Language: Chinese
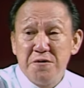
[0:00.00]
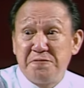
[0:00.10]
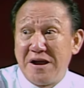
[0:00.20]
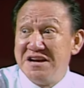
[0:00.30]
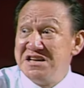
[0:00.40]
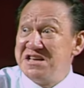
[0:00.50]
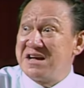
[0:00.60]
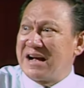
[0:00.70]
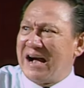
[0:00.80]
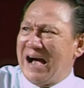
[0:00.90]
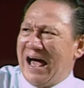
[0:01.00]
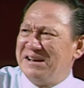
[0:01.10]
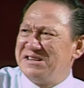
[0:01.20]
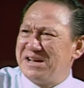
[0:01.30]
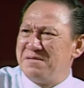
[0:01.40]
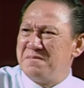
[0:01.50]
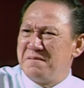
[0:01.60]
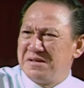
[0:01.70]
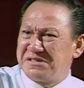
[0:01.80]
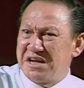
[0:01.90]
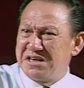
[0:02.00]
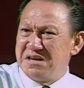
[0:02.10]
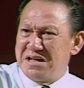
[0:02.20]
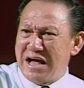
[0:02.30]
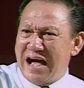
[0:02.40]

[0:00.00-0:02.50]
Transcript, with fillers: 菲利看见这个